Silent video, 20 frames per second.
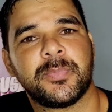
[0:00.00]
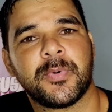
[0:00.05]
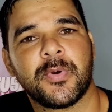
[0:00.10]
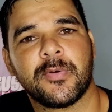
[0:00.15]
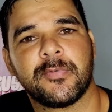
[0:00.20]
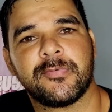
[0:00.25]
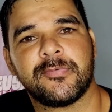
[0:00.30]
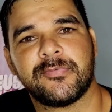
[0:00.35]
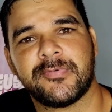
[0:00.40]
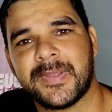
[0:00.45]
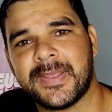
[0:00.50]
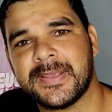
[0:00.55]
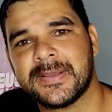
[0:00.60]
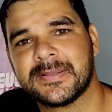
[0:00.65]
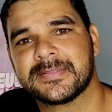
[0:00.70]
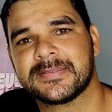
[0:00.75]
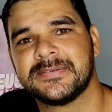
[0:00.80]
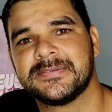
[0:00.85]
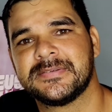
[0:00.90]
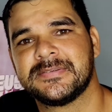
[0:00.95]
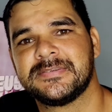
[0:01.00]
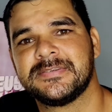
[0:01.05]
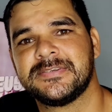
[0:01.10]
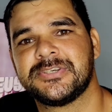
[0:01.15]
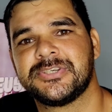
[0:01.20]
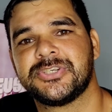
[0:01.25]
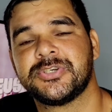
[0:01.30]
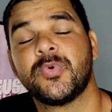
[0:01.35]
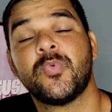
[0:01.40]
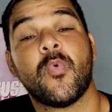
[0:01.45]
profetas,
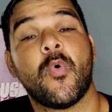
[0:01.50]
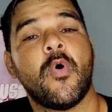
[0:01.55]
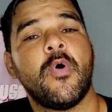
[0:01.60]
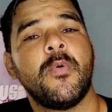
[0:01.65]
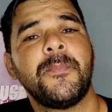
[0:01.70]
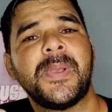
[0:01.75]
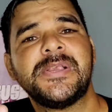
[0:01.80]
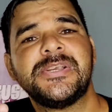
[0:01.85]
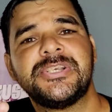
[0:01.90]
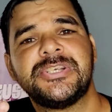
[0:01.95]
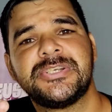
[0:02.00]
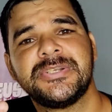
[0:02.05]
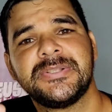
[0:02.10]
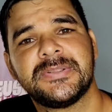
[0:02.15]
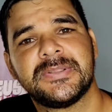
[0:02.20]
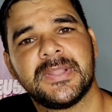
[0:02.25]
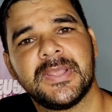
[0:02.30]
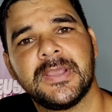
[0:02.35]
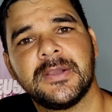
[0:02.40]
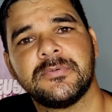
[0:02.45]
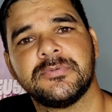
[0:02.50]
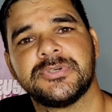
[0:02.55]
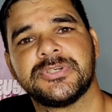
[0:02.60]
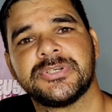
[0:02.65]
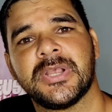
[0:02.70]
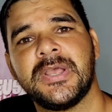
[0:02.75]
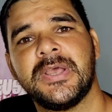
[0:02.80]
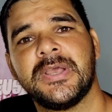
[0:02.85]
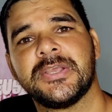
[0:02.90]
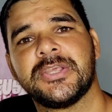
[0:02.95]
existiam homens de Deus
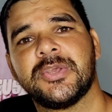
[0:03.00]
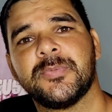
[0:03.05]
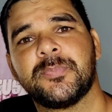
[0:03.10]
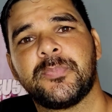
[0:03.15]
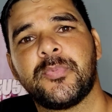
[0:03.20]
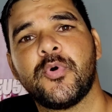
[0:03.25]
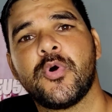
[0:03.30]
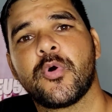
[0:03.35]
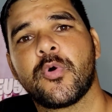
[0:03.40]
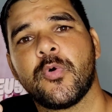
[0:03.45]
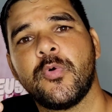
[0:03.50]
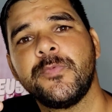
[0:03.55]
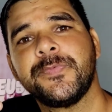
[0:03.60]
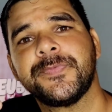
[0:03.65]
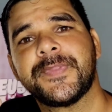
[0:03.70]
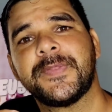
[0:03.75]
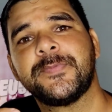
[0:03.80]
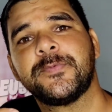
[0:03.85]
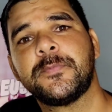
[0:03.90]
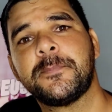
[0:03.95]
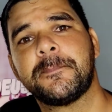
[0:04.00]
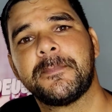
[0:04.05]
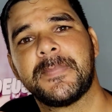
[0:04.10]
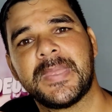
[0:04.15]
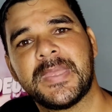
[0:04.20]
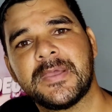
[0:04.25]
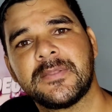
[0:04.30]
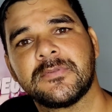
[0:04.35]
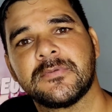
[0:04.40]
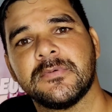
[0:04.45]
que por conta do
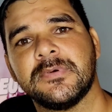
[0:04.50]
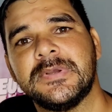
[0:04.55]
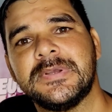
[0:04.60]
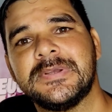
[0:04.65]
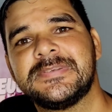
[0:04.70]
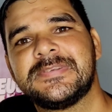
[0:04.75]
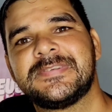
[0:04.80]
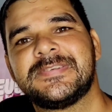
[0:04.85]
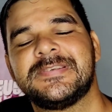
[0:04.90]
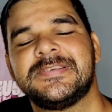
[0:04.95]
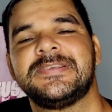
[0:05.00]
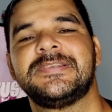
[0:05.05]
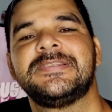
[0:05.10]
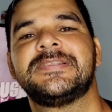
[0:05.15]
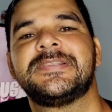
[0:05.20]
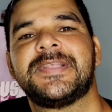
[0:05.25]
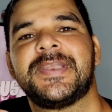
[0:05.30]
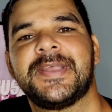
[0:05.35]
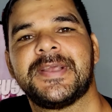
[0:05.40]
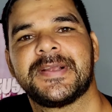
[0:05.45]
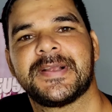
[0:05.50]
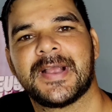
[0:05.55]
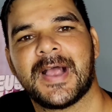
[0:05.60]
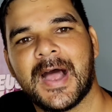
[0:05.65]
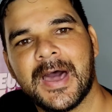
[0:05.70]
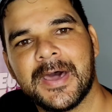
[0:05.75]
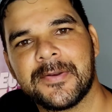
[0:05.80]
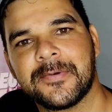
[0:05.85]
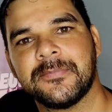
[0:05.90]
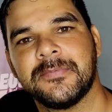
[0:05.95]
medo se
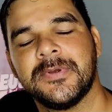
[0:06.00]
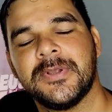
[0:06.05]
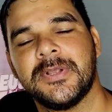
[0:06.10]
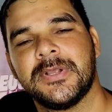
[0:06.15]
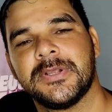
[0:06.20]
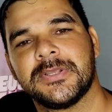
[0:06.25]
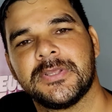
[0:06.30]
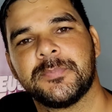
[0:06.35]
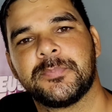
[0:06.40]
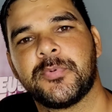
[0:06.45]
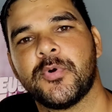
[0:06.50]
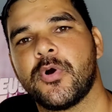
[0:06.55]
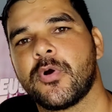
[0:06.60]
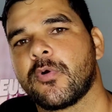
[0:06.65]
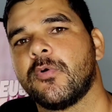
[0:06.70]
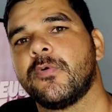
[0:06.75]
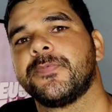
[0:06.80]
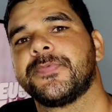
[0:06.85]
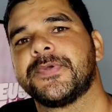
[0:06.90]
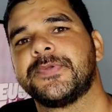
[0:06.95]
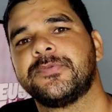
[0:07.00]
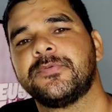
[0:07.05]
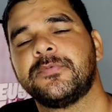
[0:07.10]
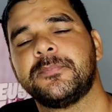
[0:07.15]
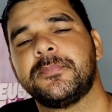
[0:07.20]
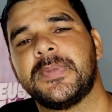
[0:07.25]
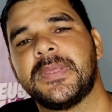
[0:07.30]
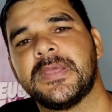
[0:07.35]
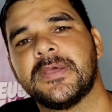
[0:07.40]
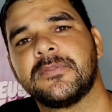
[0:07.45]
entregaram, que por conta do
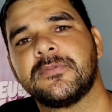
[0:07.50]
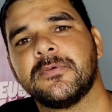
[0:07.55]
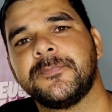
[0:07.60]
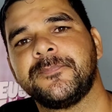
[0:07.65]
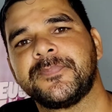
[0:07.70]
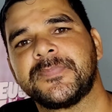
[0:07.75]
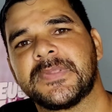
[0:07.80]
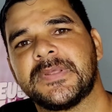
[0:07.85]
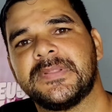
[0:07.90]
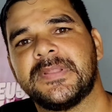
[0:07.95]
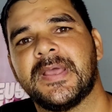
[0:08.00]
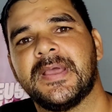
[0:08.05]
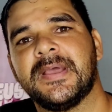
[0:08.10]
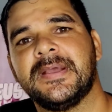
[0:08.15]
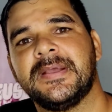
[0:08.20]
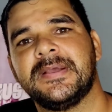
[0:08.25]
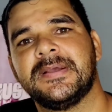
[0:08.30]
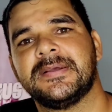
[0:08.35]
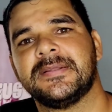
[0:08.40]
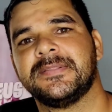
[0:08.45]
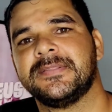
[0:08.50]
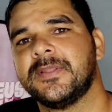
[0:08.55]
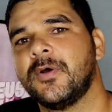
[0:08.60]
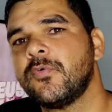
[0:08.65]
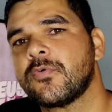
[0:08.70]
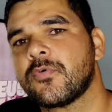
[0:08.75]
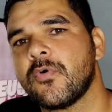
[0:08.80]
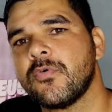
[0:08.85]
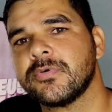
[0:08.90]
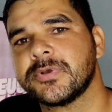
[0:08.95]
medo né,
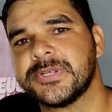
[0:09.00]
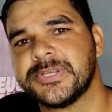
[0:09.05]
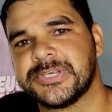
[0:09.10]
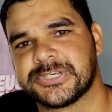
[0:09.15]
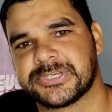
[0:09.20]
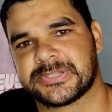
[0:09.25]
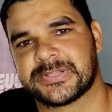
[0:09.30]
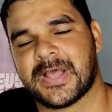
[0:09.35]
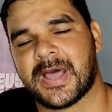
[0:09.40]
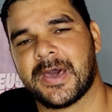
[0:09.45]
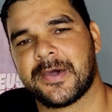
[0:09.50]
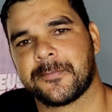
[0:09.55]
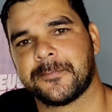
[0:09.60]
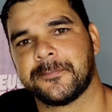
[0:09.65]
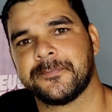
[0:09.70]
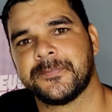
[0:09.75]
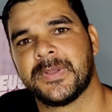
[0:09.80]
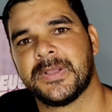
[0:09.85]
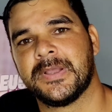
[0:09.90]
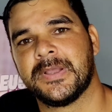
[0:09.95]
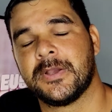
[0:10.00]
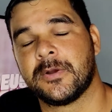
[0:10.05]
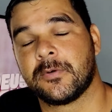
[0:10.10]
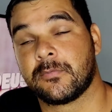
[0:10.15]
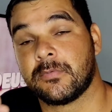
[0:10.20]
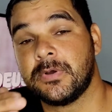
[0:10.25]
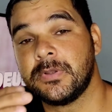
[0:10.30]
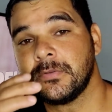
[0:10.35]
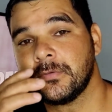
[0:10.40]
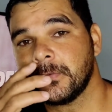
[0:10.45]
não conquistaram.
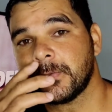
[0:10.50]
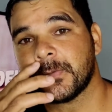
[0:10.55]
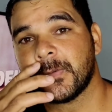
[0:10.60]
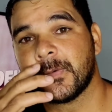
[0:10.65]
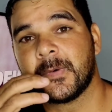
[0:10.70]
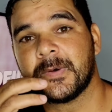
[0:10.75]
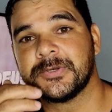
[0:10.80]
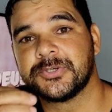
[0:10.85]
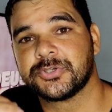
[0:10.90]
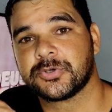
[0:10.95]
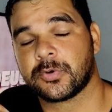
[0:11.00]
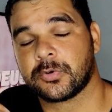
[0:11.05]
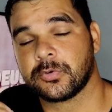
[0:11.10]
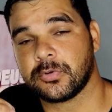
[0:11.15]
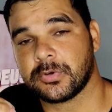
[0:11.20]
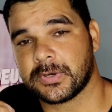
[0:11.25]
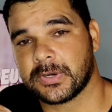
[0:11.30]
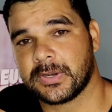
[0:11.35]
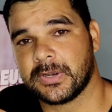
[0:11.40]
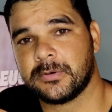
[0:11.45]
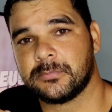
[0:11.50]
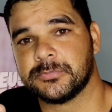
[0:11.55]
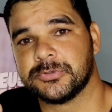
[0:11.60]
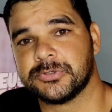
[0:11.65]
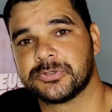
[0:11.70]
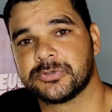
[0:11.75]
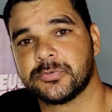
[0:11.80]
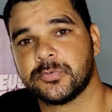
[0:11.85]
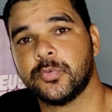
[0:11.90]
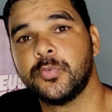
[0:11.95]
Quando nós
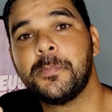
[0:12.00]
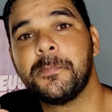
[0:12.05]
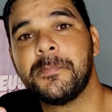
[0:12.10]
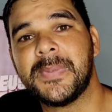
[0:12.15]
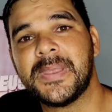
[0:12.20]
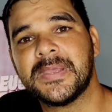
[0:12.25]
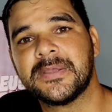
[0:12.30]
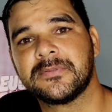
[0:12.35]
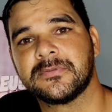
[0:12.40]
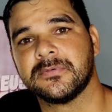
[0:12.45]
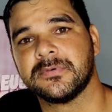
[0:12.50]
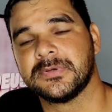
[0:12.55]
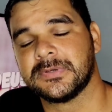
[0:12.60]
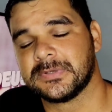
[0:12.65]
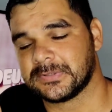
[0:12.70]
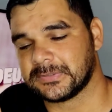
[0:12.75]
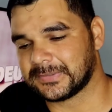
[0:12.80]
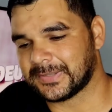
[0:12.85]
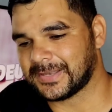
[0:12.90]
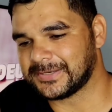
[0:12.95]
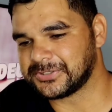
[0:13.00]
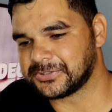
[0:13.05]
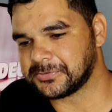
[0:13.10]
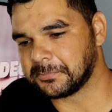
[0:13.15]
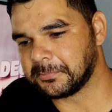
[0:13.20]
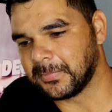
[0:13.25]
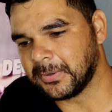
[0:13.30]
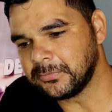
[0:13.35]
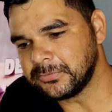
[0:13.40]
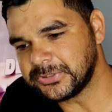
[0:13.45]
colocamos o medo nas
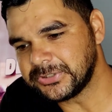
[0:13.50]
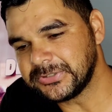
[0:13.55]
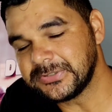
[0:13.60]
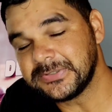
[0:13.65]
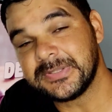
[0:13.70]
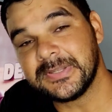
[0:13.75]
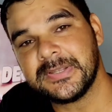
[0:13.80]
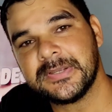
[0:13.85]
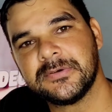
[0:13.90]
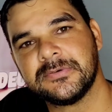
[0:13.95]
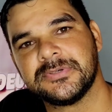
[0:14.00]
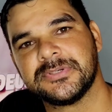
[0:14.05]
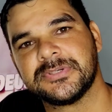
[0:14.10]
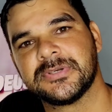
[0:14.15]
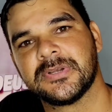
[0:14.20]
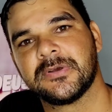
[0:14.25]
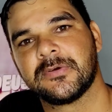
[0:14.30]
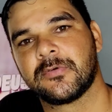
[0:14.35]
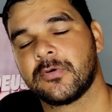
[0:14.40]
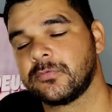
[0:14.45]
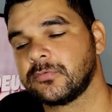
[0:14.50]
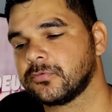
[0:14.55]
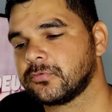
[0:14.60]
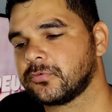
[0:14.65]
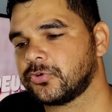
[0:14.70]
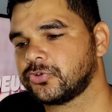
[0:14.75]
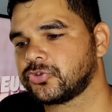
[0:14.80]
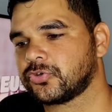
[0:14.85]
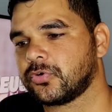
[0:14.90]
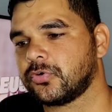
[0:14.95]
mãos de Deus, quando
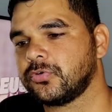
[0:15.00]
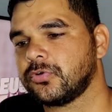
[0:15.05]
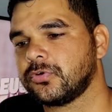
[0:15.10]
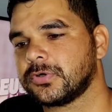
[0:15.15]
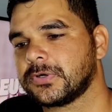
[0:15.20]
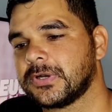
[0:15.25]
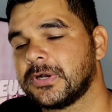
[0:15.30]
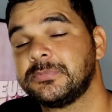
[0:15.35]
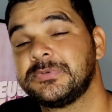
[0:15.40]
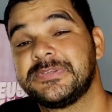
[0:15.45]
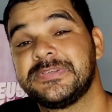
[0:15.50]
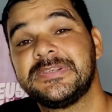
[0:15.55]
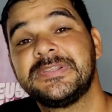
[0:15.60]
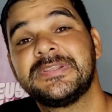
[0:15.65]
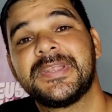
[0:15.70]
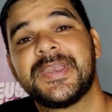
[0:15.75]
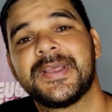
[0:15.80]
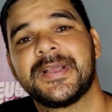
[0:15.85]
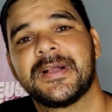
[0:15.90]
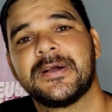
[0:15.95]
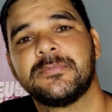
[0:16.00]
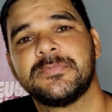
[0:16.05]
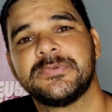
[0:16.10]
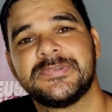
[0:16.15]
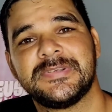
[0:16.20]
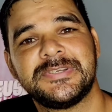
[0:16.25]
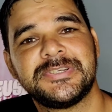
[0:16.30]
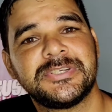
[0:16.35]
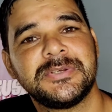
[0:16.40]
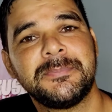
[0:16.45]
nós colocamos e entregamos
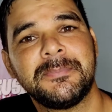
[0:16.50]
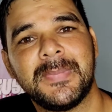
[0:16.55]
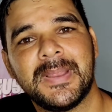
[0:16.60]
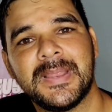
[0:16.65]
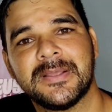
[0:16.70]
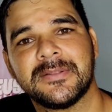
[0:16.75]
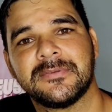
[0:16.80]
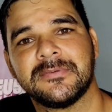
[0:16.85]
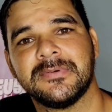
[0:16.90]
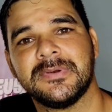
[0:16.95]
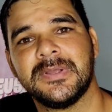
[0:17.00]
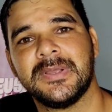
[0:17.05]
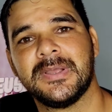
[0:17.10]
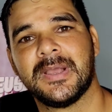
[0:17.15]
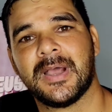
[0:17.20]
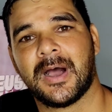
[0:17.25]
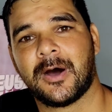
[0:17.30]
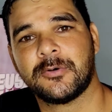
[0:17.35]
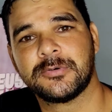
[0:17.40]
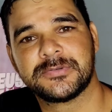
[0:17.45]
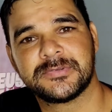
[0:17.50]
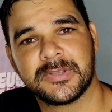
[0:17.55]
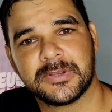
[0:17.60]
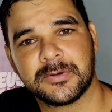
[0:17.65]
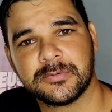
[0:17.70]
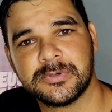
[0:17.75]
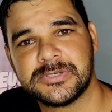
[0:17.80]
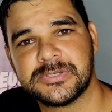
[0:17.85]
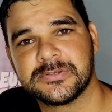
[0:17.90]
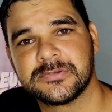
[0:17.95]
este medo ao
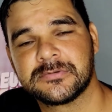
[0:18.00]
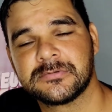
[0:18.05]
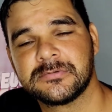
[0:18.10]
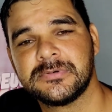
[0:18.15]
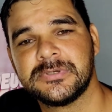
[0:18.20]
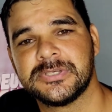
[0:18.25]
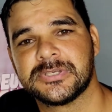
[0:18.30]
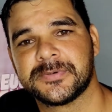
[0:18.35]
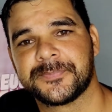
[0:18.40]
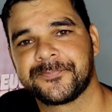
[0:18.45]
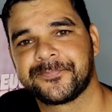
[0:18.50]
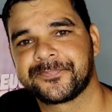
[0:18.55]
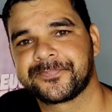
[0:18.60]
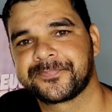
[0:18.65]
Senhor Jesus,